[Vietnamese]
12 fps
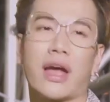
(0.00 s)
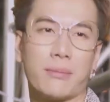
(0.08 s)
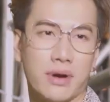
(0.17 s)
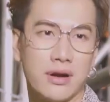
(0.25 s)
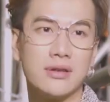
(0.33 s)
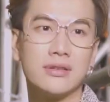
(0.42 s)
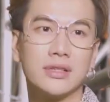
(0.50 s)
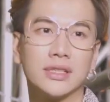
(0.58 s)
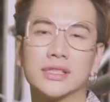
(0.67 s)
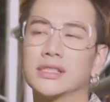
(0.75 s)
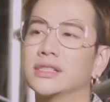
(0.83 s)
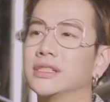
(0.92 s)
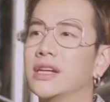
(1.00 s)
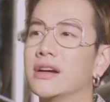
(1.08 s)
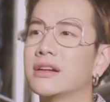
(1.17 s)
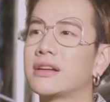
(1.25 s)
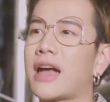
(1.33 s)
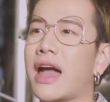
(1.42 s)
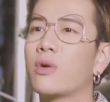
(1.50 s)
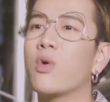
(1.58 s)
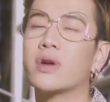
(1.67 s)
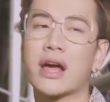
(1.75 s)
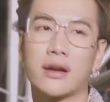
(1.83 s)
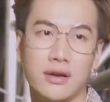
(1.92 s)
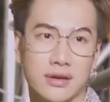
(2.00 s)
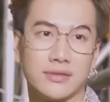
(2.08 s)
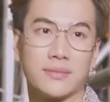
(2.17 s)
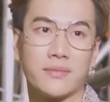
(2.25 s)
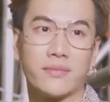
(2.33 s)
cảm hứng, những cái nguồn năng lượng.